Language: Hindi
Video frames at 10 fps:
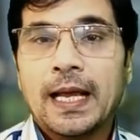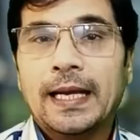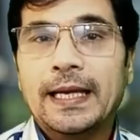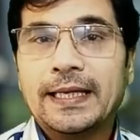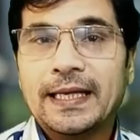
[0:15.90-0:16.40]

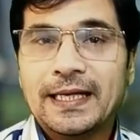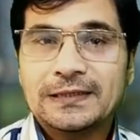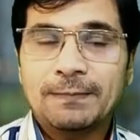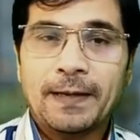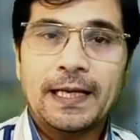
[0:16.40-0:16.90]
लेकिन
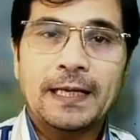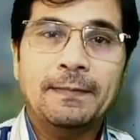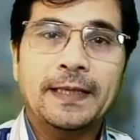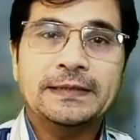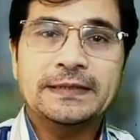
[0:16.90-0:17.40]
इससे पहले
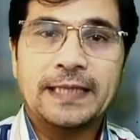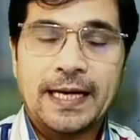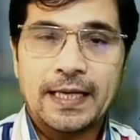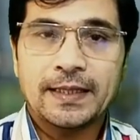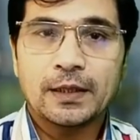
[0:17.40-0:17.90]
मैं चीज़
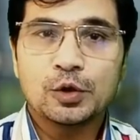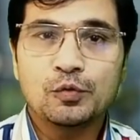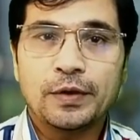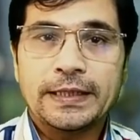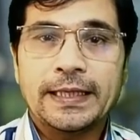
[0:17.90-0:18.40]
ऐड कर दूं
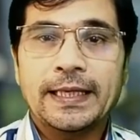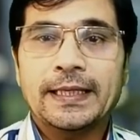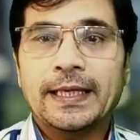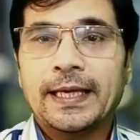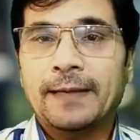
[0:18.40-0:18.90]
वो ये
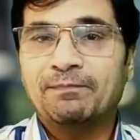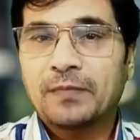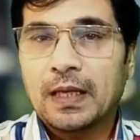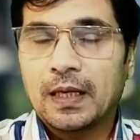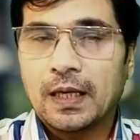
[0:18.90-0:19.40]
कि
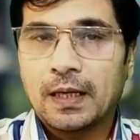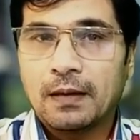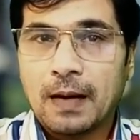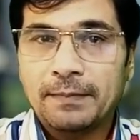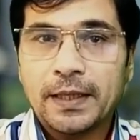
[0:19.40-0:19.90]

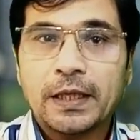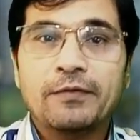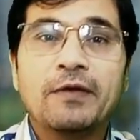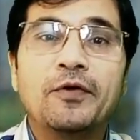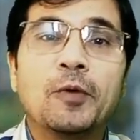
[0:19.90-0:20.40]
हमने
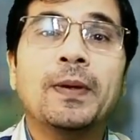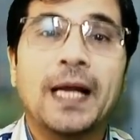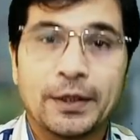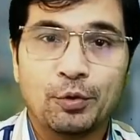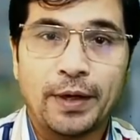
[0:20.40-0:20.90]
ये वीडियो बना
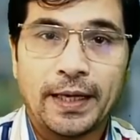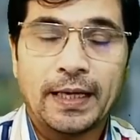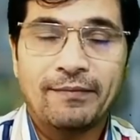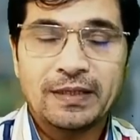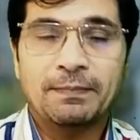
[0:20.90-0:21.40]
क्यों रहे
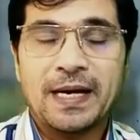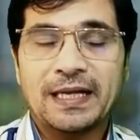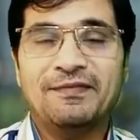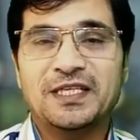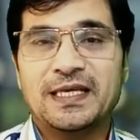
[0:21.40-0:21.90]
हैं बनाने
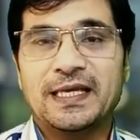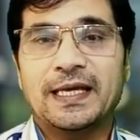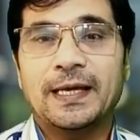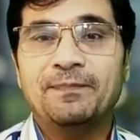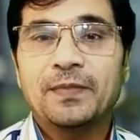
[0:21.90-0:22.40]
की वजह यह
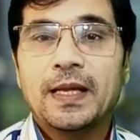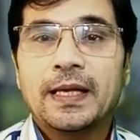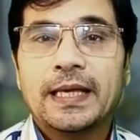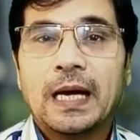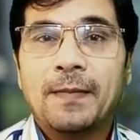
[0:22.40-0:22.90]
है
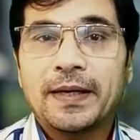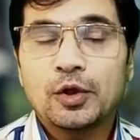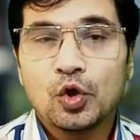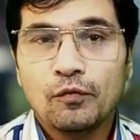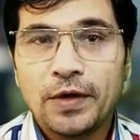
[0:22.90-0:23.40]
कि हमारी
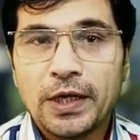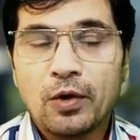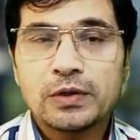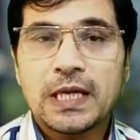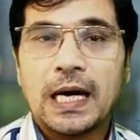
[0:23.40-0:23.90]
दो
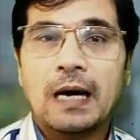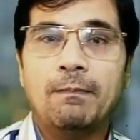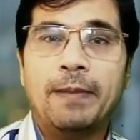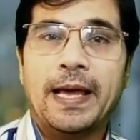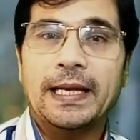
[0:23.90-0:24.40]
वीडियोस आप
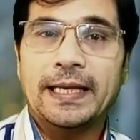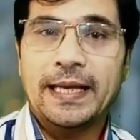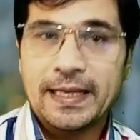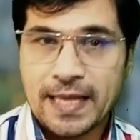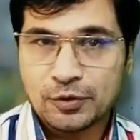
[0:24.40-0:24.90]
पहले
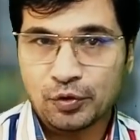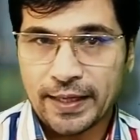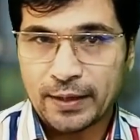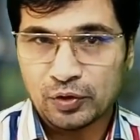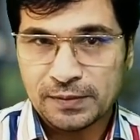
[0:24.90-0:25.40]
ही देख चुके
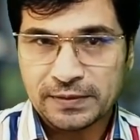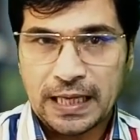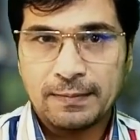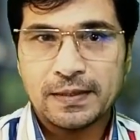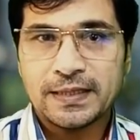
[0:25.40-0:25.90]
हैं जो
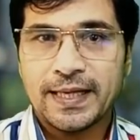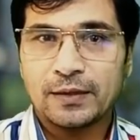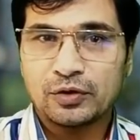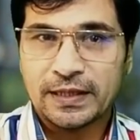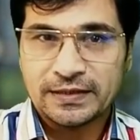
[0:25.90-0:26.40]
सब्सक्राइबर्स हैं या
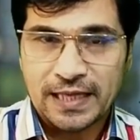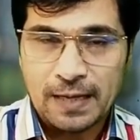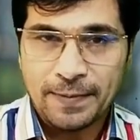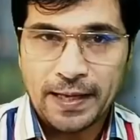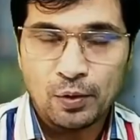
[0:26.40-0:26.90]
जो चैनल
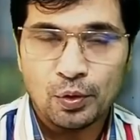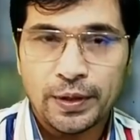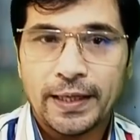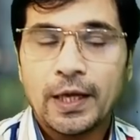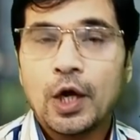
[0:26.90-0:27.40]
पे आए
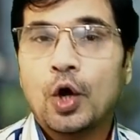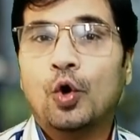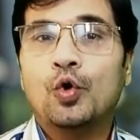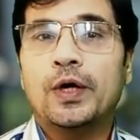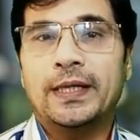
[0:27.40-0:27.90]
होंगे
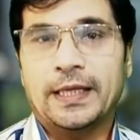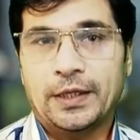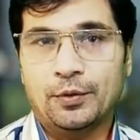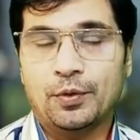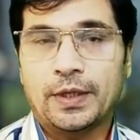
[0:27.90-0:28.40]
उन्होंने देखी
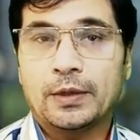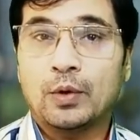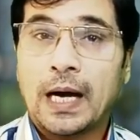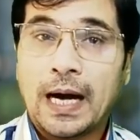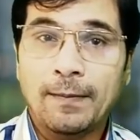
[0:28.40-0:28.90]
होगी तो
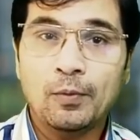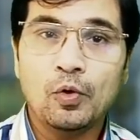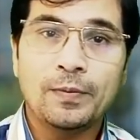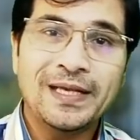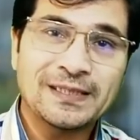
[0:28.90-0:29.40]
आप
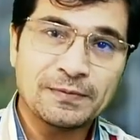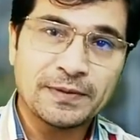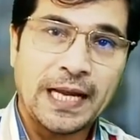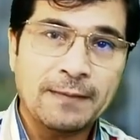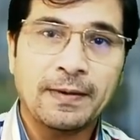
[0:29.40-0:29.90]
लोग भी
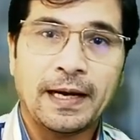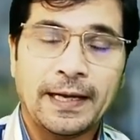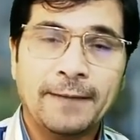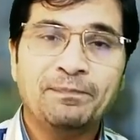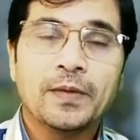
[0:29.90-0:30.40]
सब्सक्राइब कर
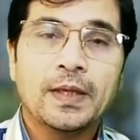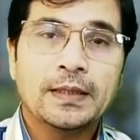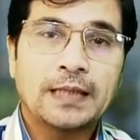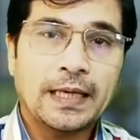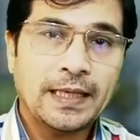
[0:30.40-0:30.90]
लें
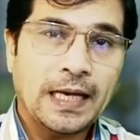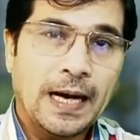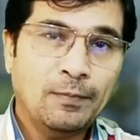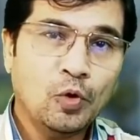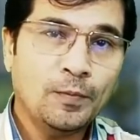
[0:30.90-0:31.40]
ताकि
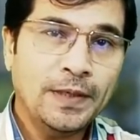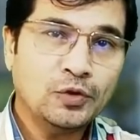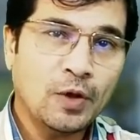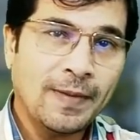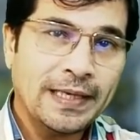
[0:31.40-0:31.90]
आप लोग भी
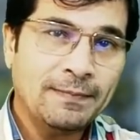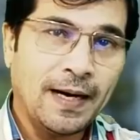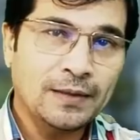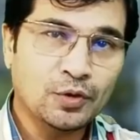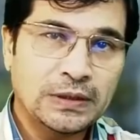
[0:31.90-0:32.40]
जो हमारी
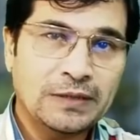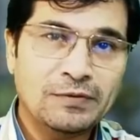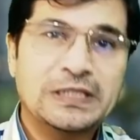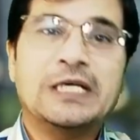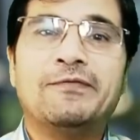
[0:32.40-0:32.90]
बात होती है वो
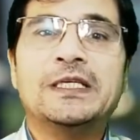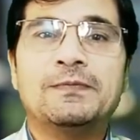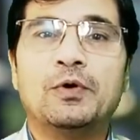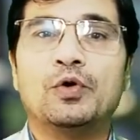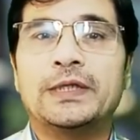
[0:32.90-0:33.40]
सीक्वेंस
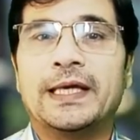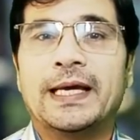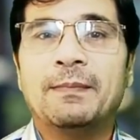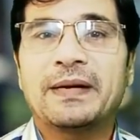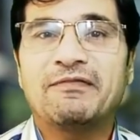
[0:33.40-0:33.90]
में होती है
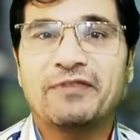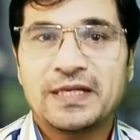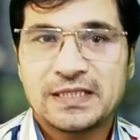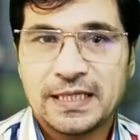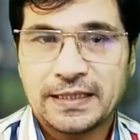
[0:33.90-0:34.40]
हम
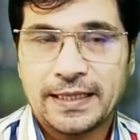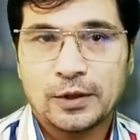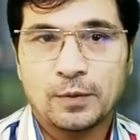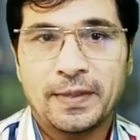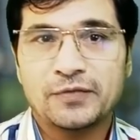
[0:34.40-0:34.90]
रेफरेंस देते हैं
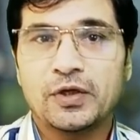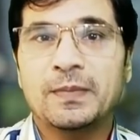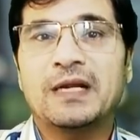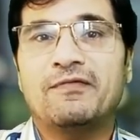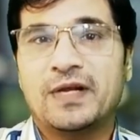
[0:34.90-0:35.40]
तो मैं स्टडी में
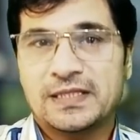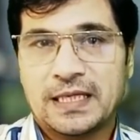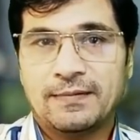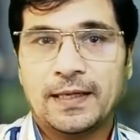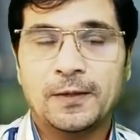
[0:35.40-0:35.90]
रेफरेंस देने
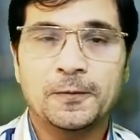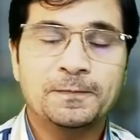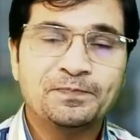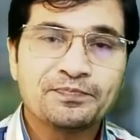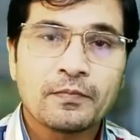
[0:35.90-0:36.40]
वाला हूं
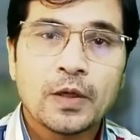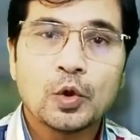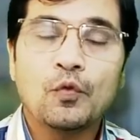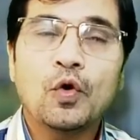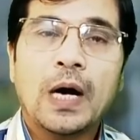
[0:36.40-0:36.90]

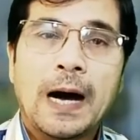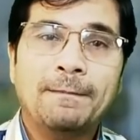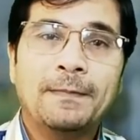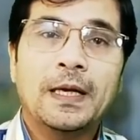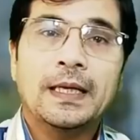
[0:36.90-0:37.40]
तो वो
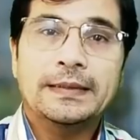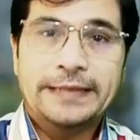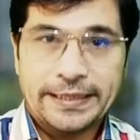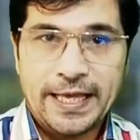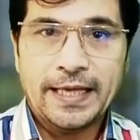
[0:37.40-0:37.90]
आप
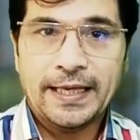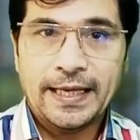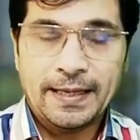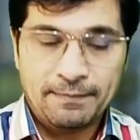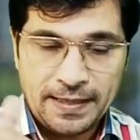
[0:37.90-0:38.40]
देखेंगे
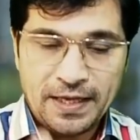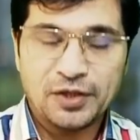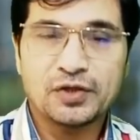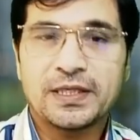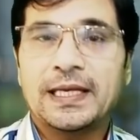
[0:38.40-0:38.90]
मैं नीचे
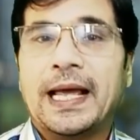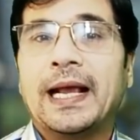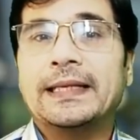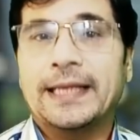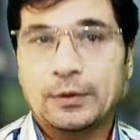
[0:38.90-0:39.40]
उसके लाइन
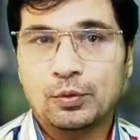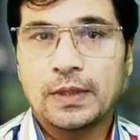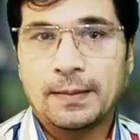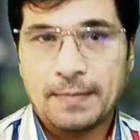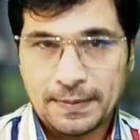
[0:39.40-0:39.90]
दे
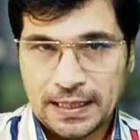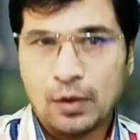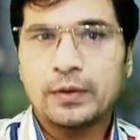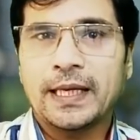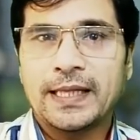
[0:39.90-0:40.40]
दूंगा मैं बता रहा
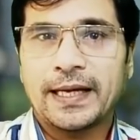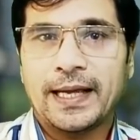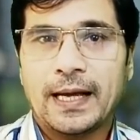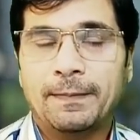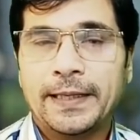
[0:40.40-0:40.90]
हूं क्या देखना है
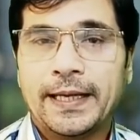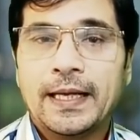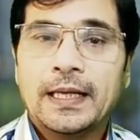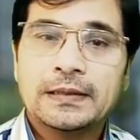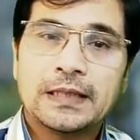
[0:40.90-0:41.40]
आपने
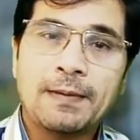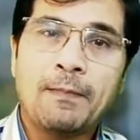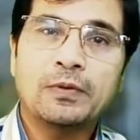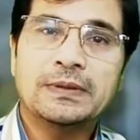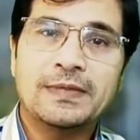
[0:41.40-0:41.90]
तब
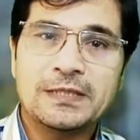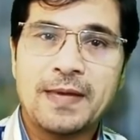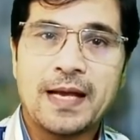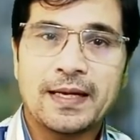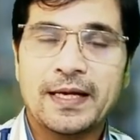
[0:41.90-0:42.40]
आपको समझ में
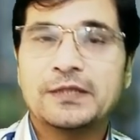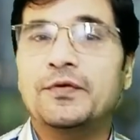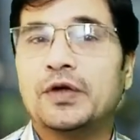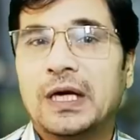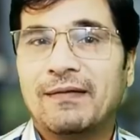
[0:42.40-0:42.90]
आएगा इस
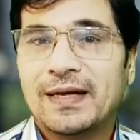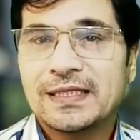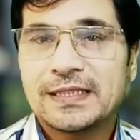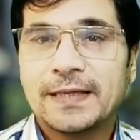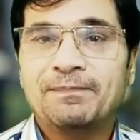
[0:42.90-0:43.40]
वीडियो के हवाले से